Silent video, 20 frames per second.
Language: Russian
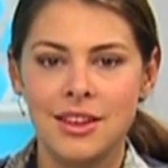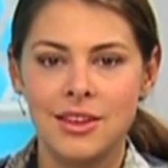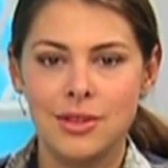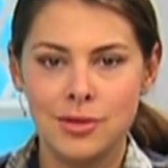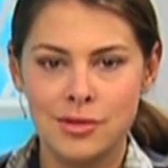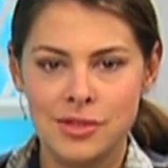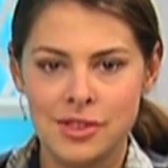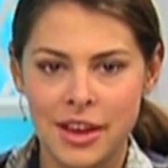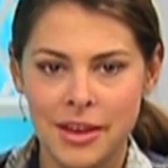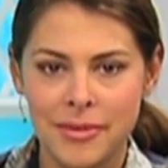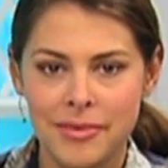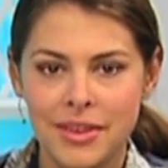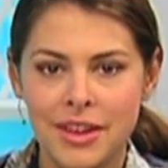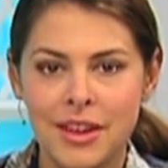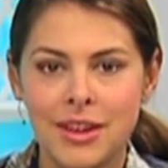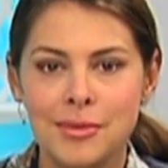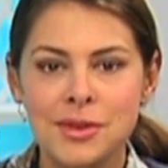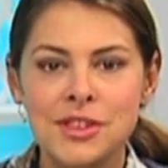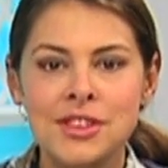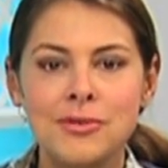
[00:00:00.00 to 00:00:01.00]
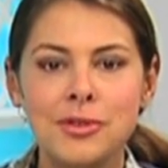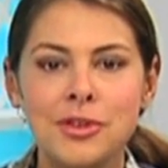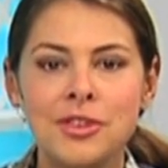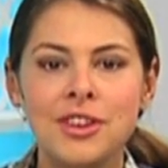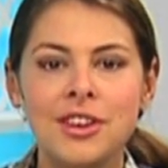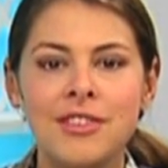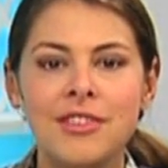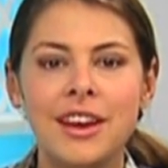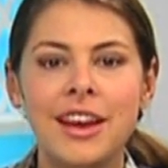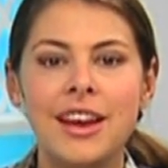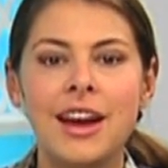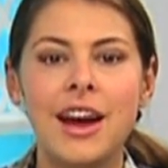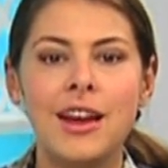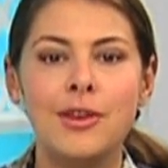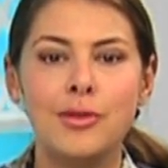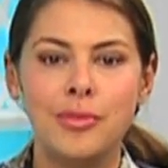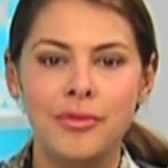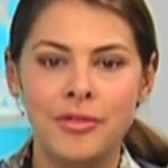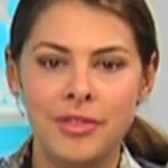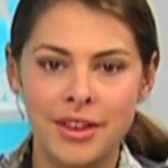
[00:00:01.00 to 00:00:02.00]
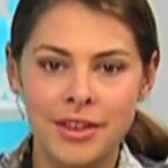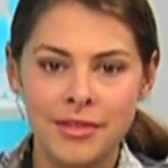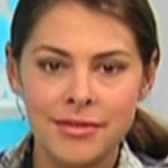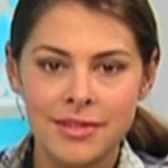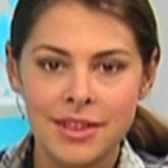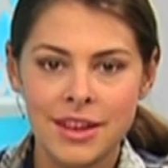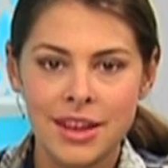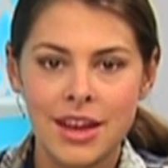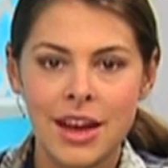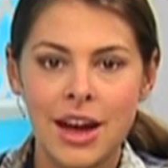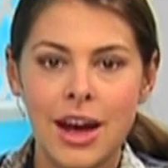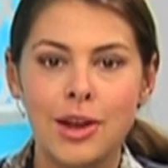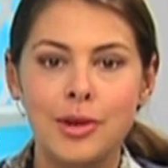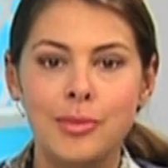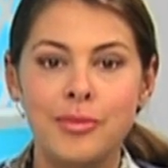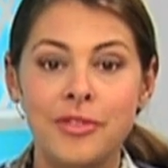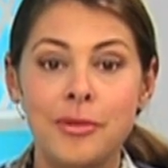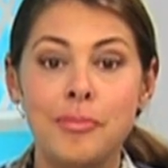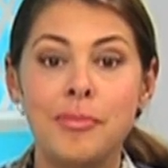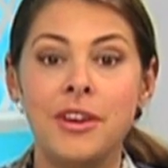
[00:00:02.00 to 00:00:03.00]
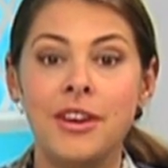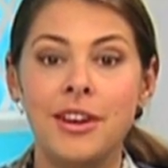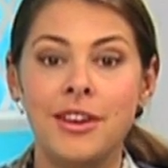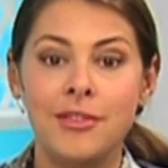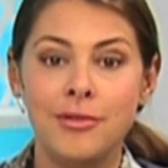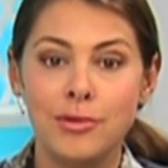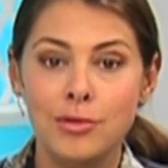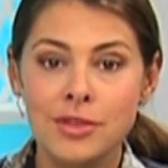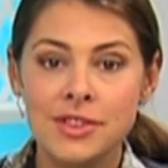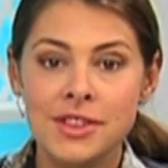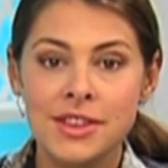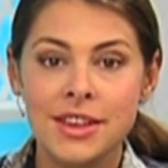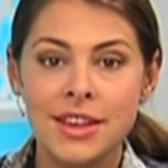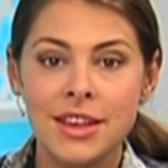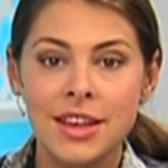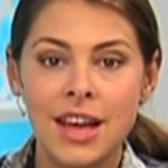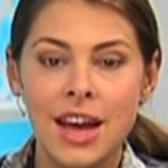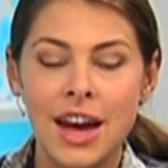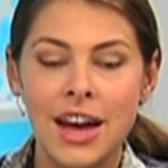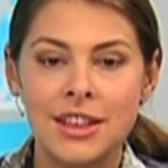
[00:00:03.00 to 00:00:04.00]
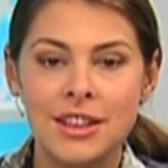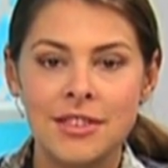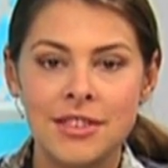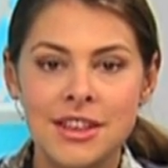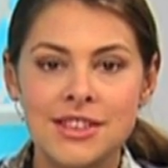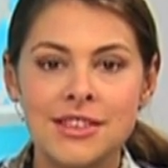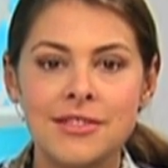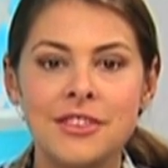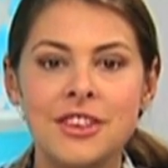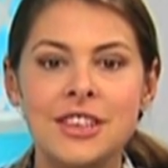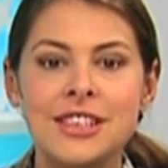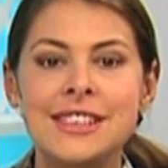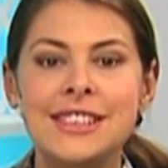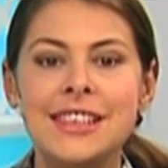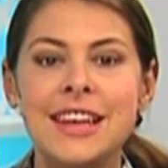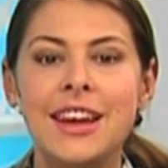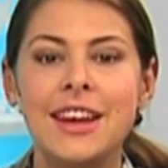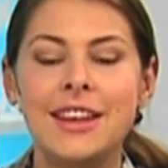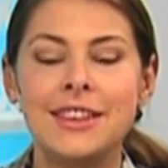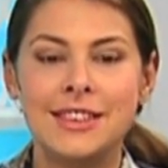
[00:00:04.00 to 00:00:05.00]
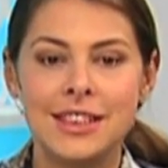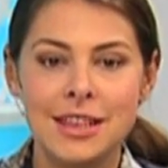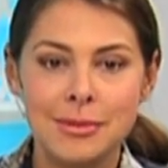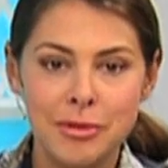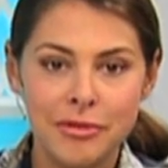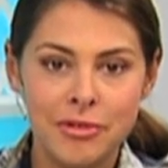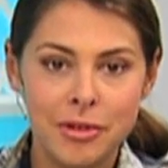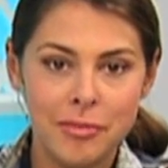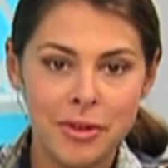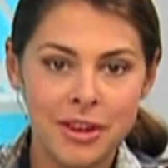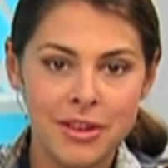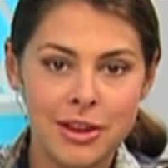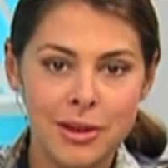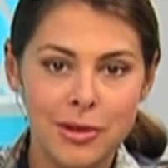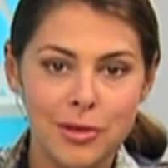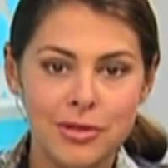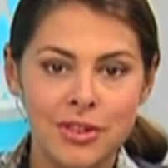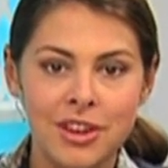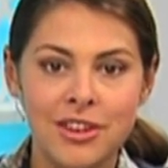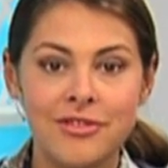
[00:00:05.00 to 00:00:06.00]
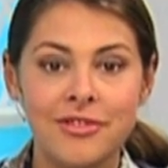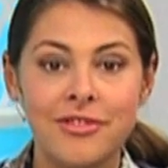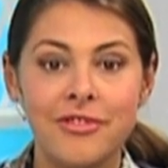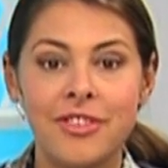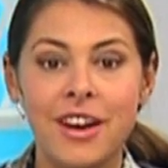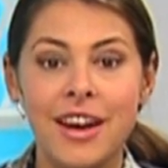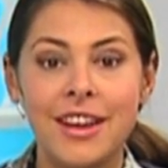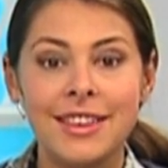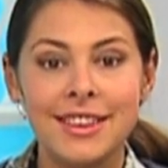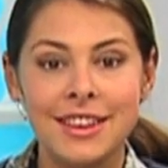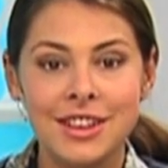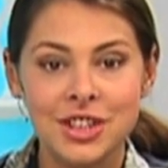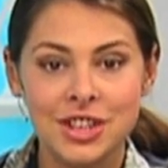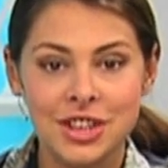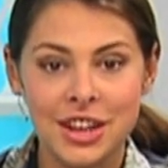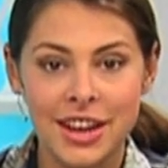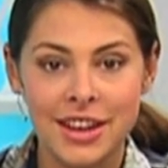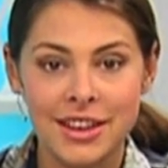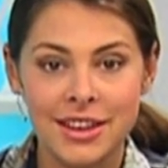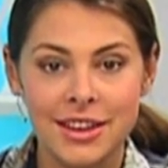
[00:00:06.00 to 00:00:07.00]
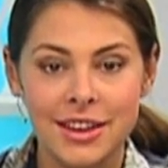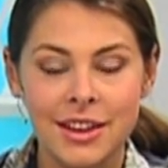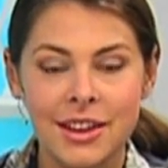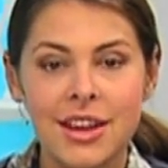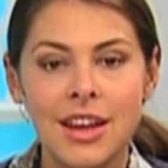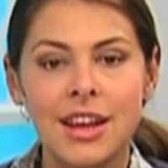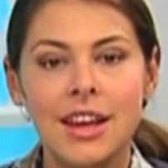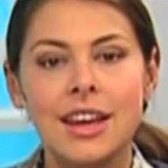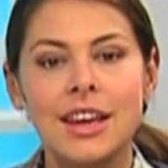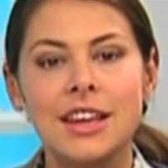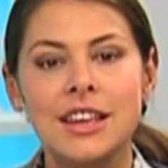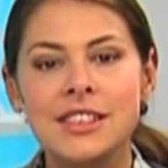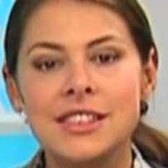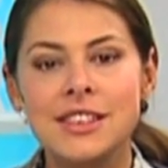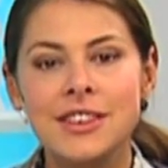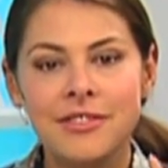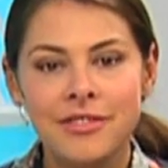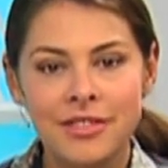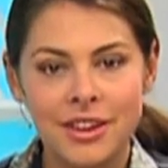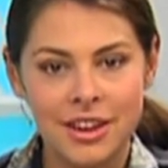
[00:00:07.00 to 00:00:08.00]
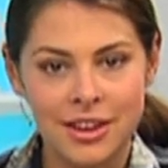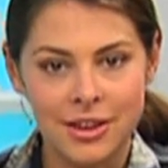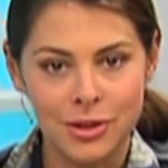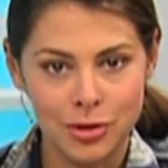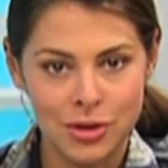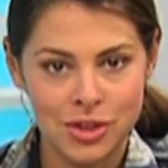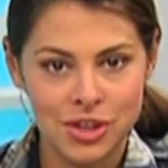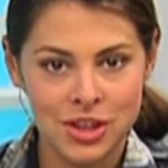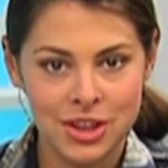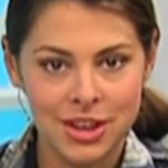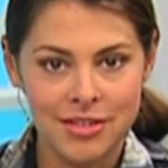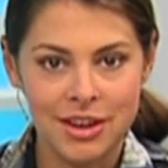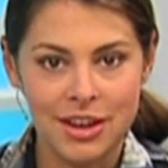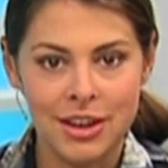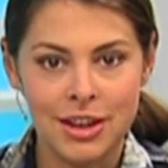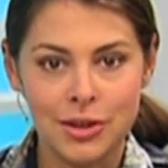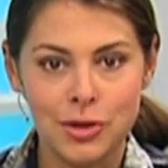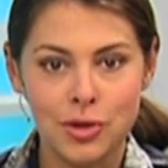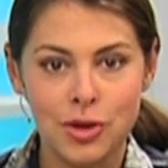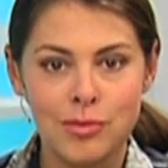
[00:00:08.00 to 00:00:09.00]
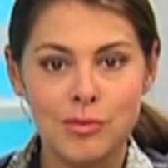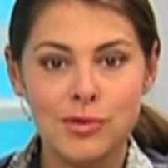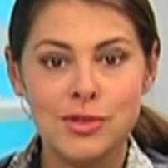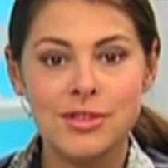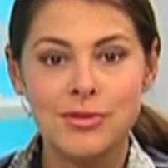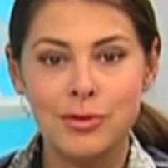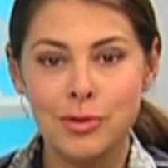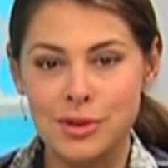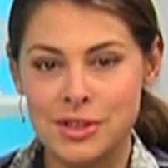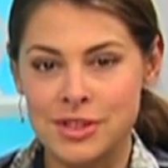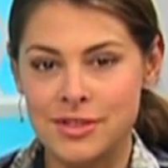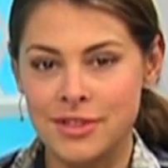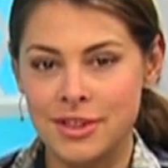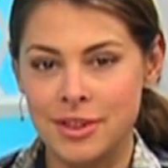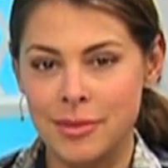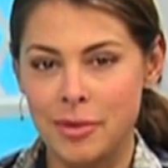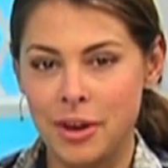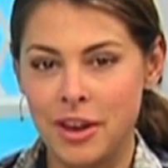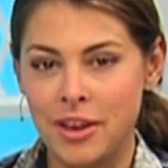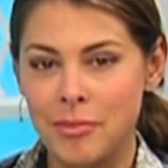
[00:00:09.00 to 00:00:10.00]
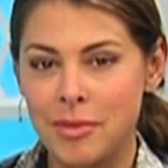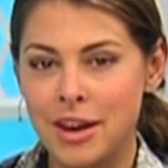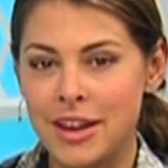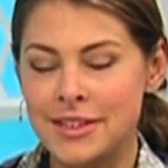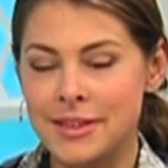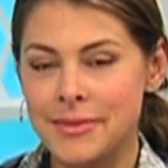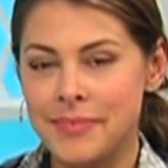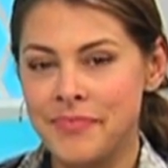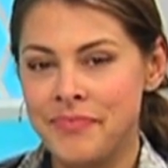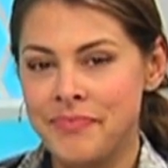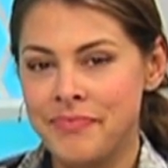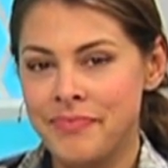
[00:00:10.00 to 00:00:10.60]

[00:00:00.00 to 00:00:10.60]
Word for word: Друзья, мы сегодня говорили о любви, о любви по-голливудски, о навязывании стереотипов определенных в отношениях. Если вы тот человек, которому свойственно принимать